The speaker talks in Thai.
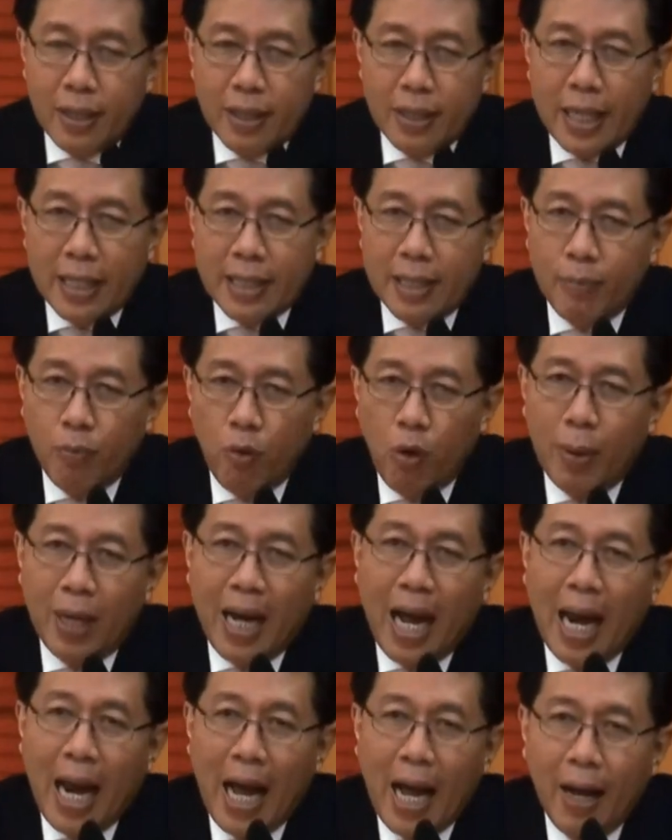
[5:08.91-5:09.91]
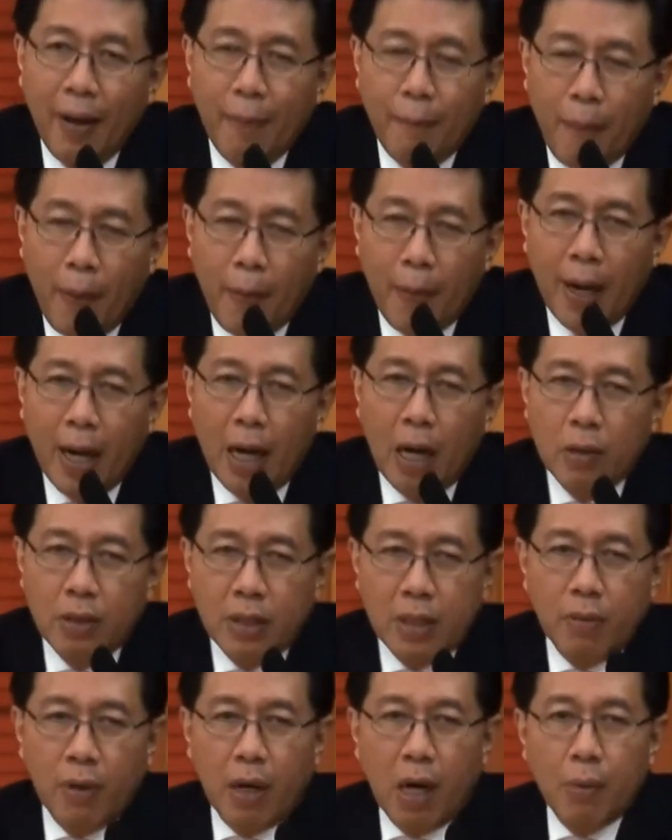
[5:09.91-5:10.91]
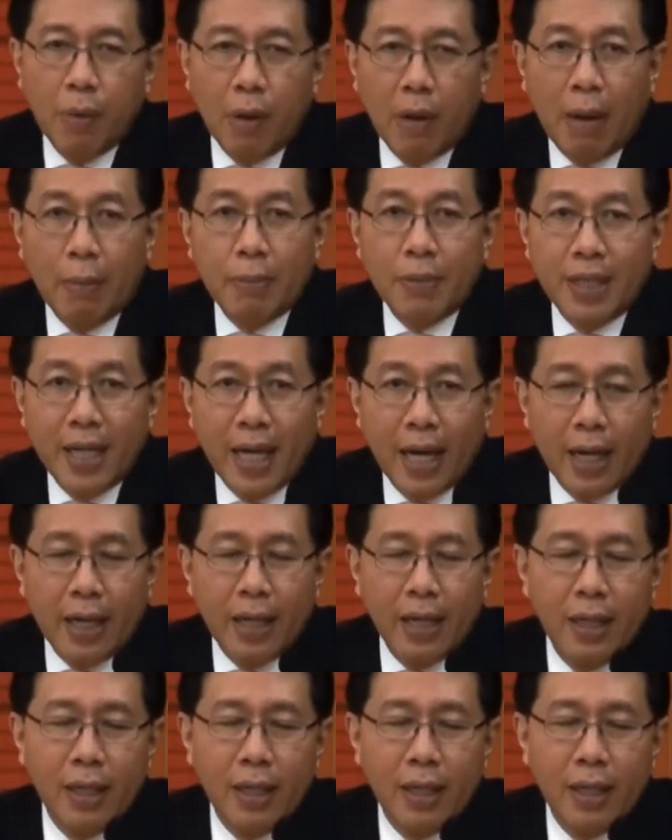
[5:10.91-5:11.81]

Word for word: ท่านจะมั่วไม่ได้ละเพราะว่าเขาถือว่าเขามีความเสี่ยง